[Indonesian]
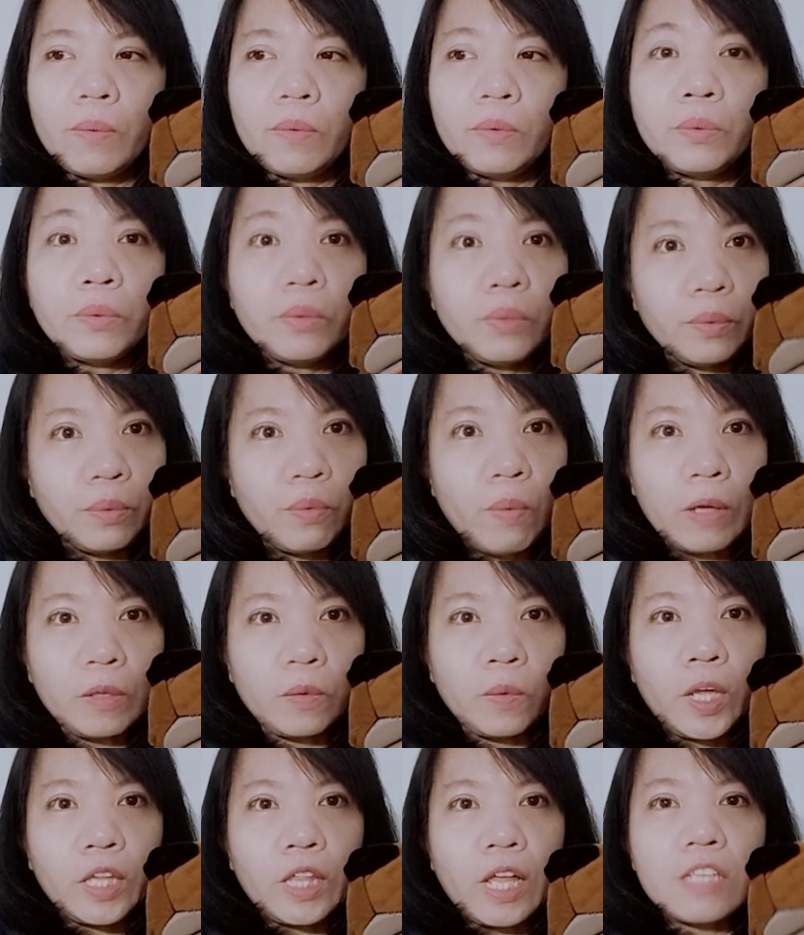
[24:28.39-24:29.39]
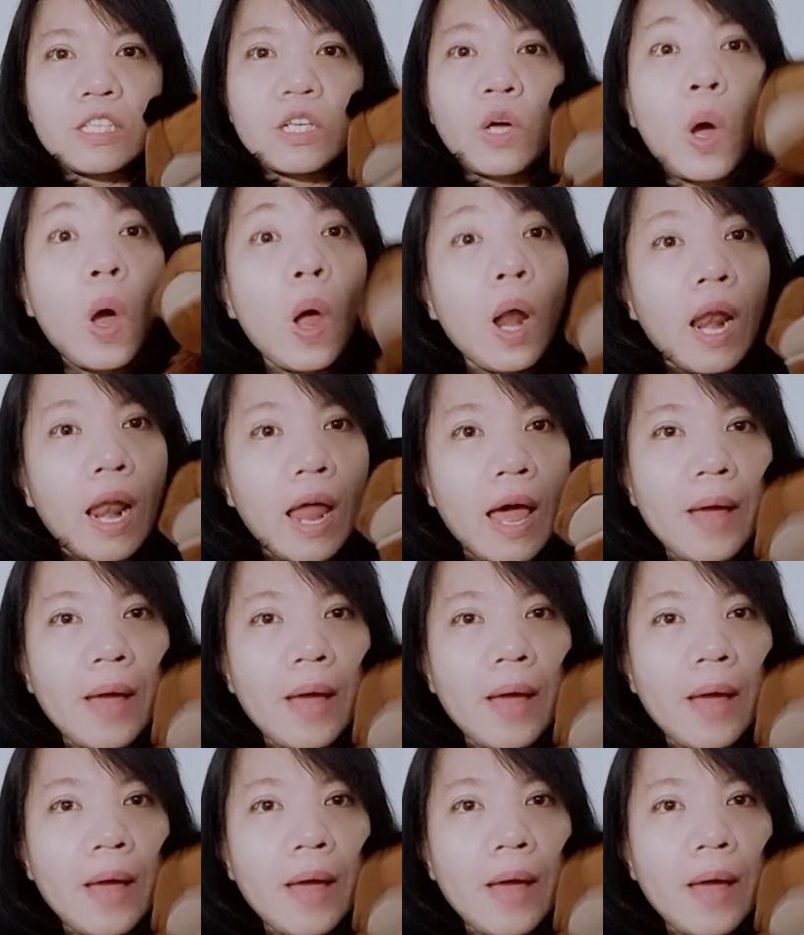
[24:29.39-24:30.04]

dulu waktu kita sekolah